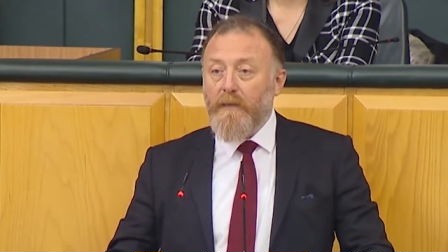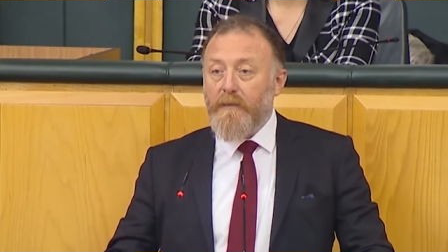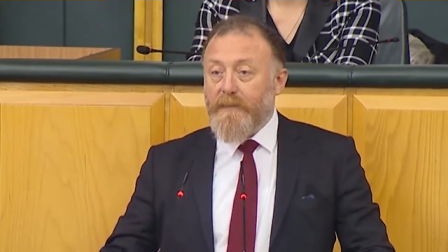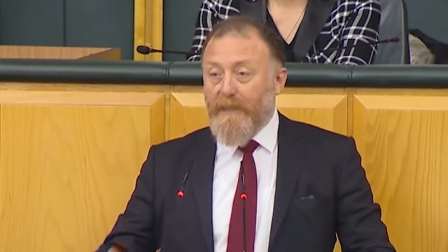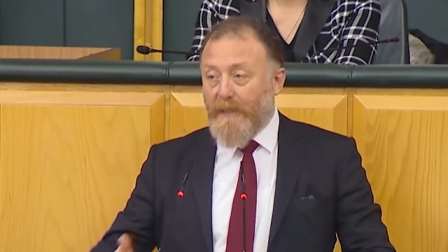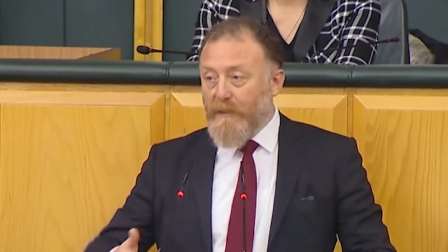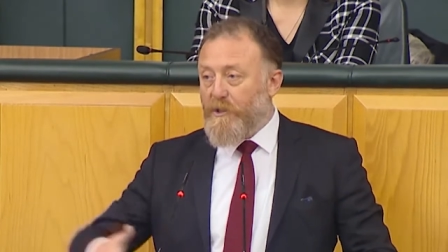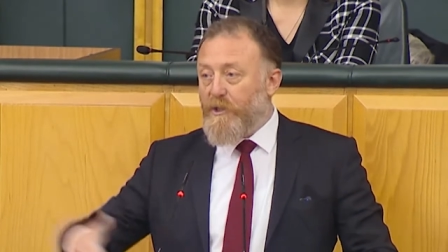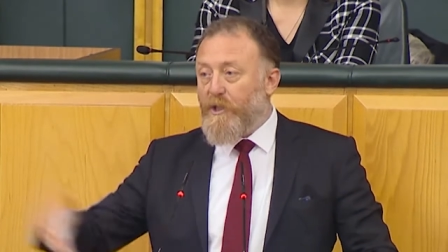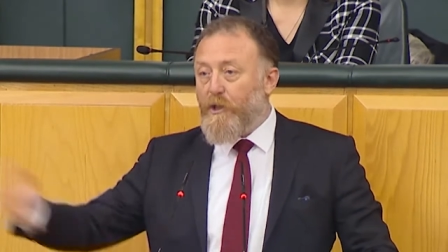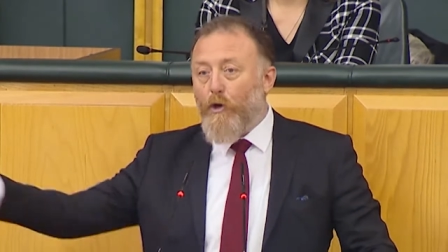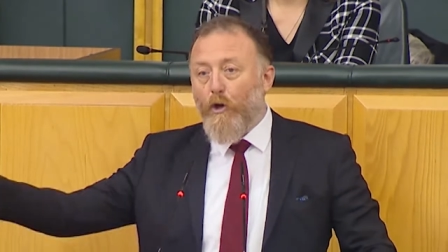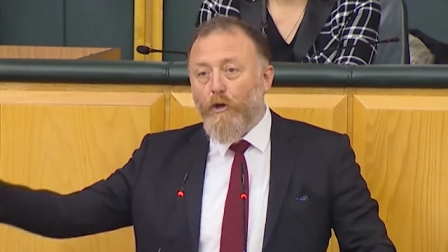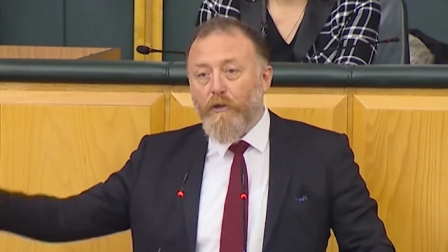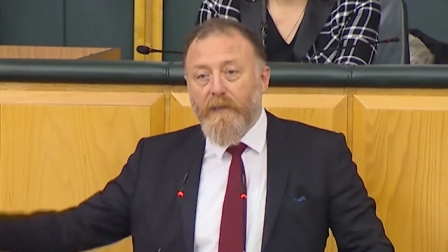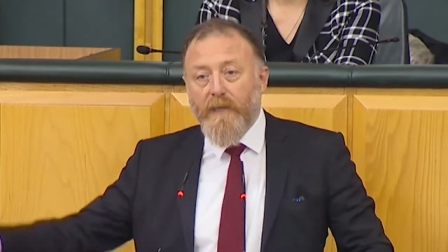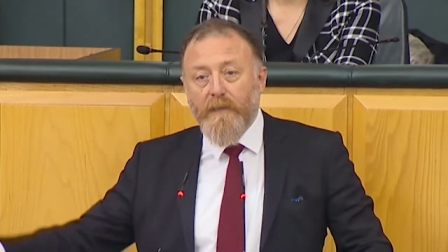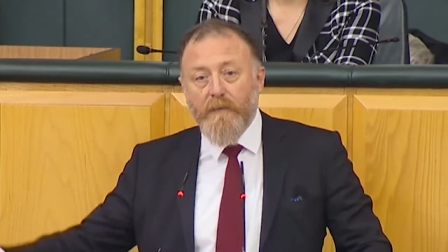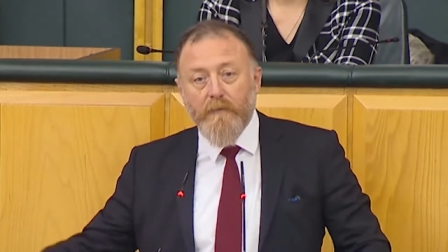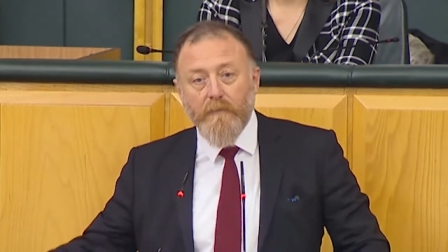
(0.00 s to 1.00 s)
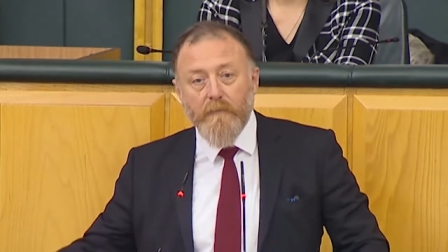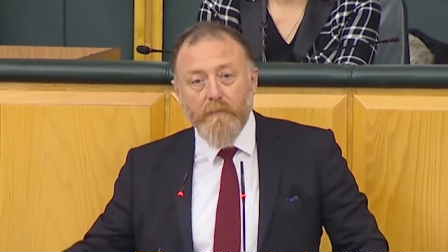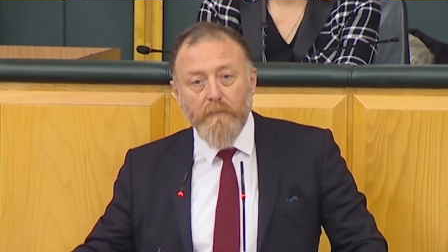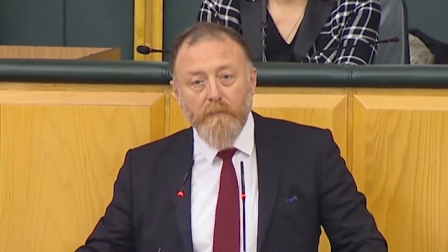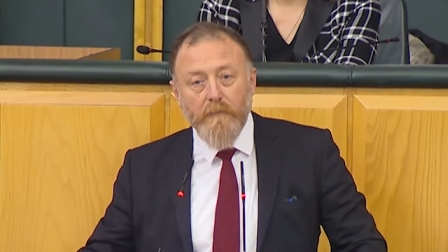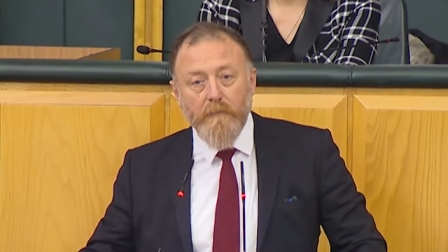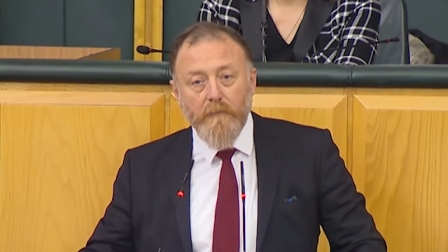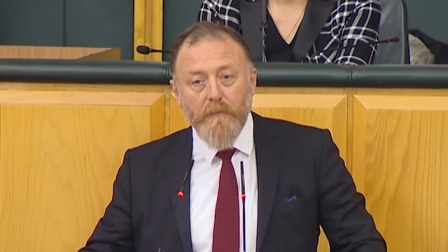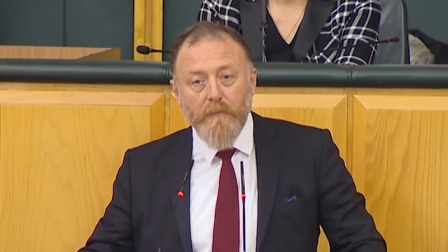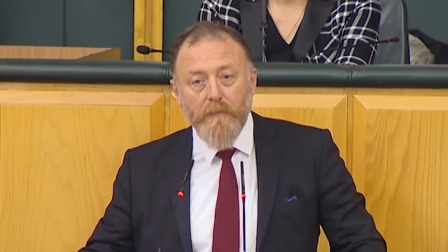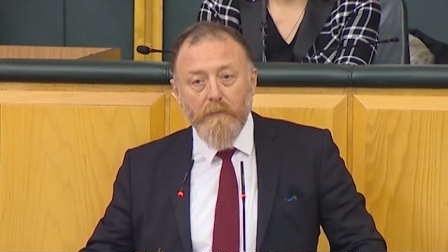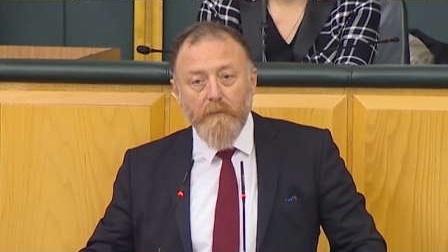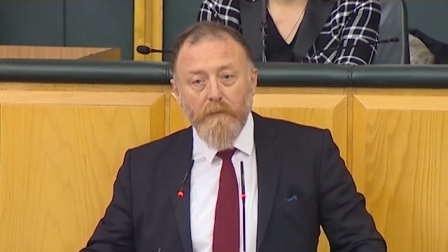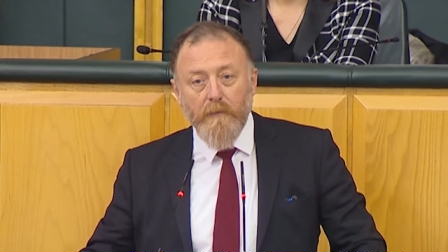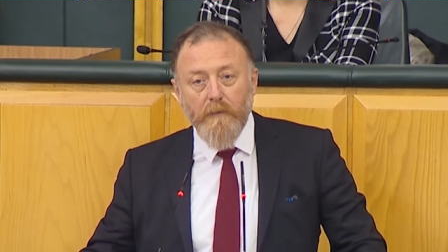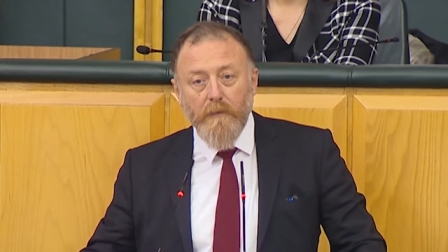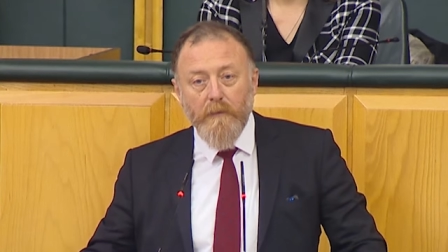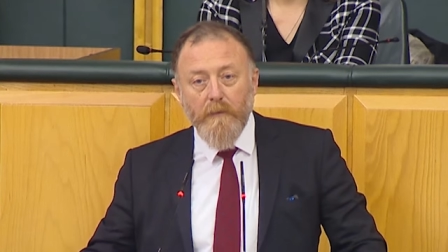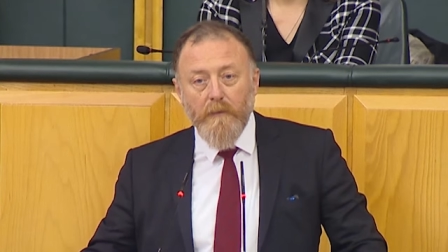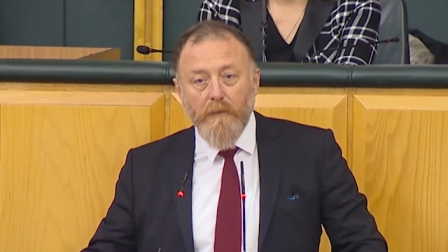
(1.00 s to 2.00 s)
sen çık oradan.
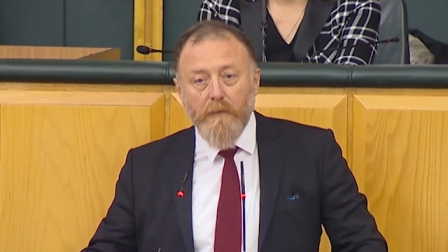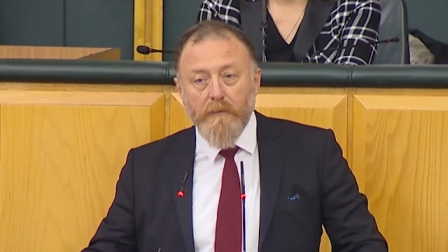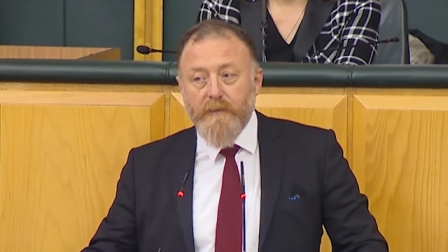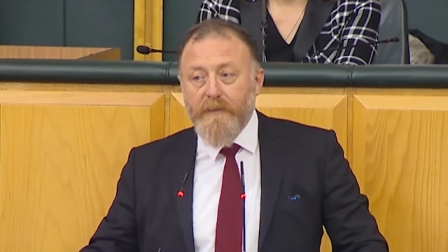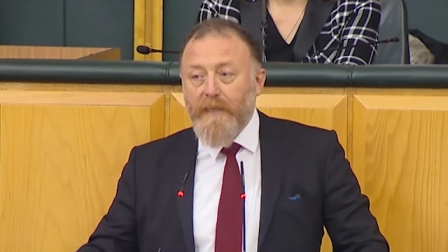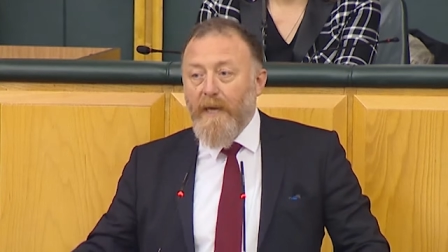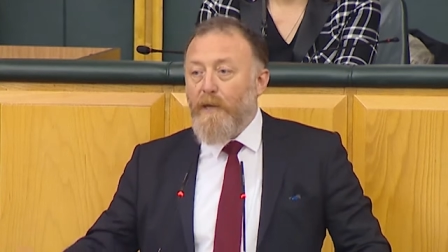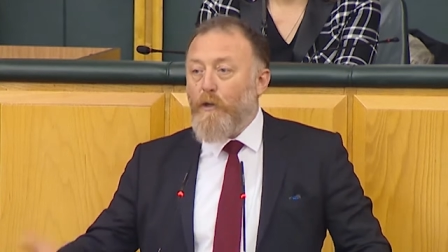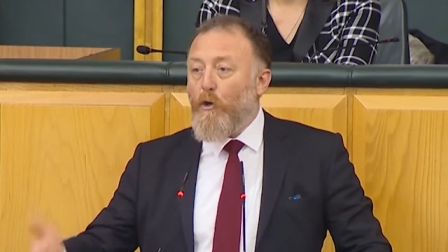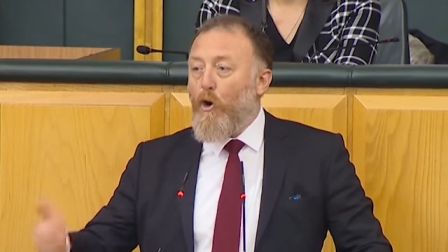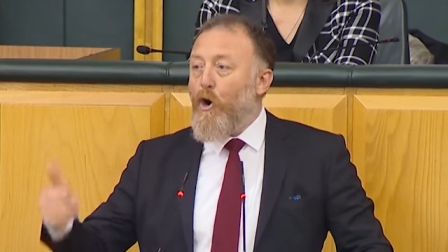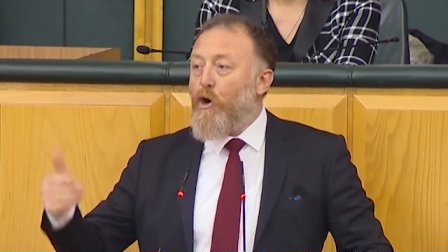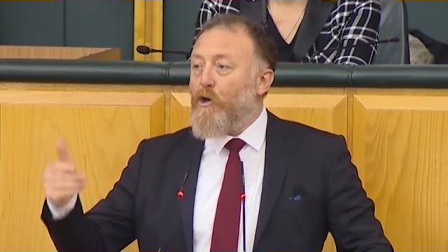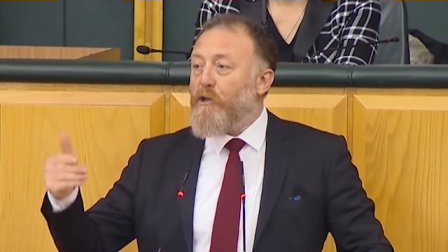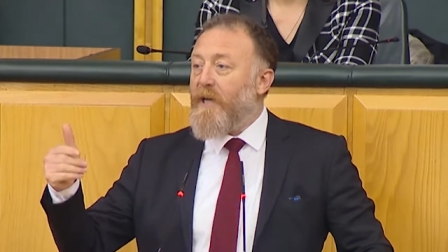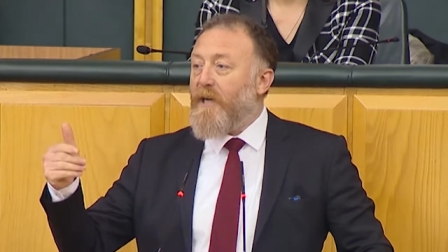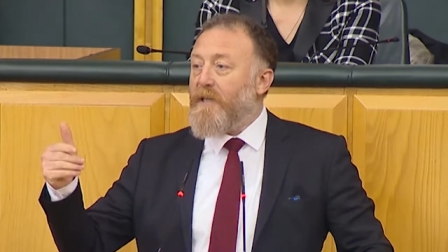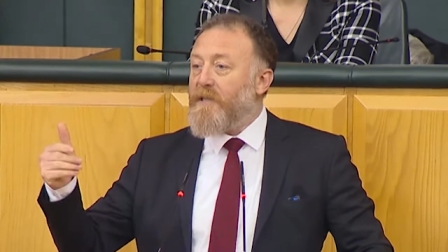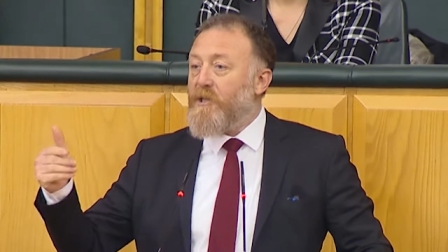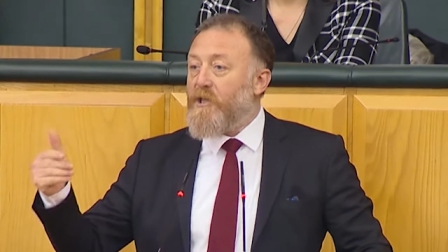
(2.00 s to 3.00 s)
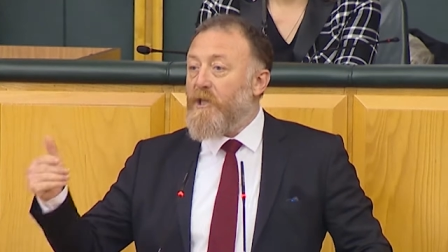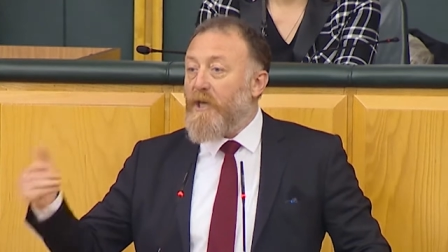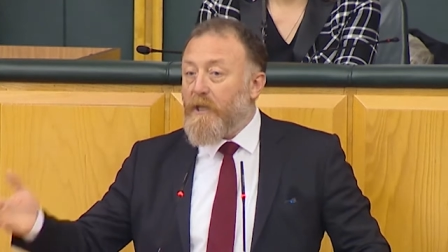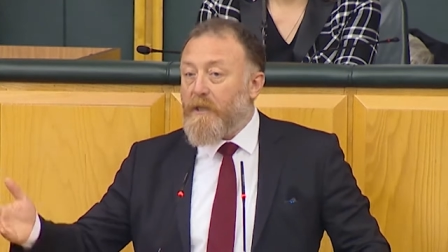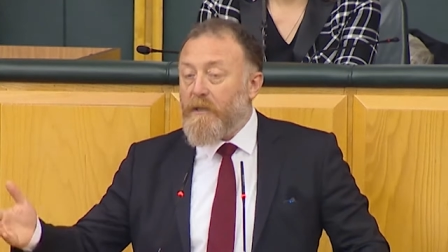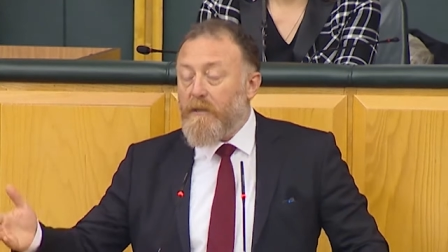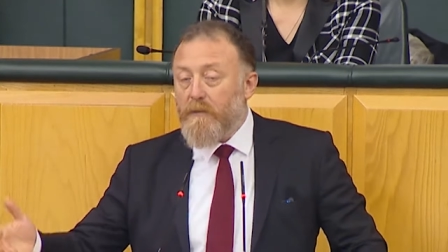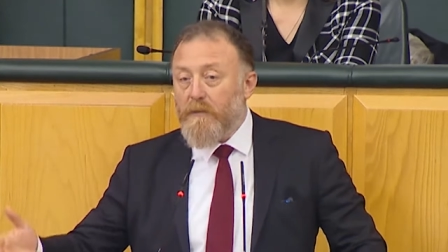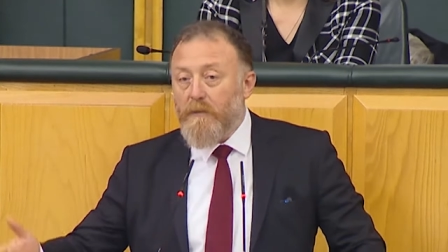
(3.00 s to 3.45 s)
Sen oradan çık.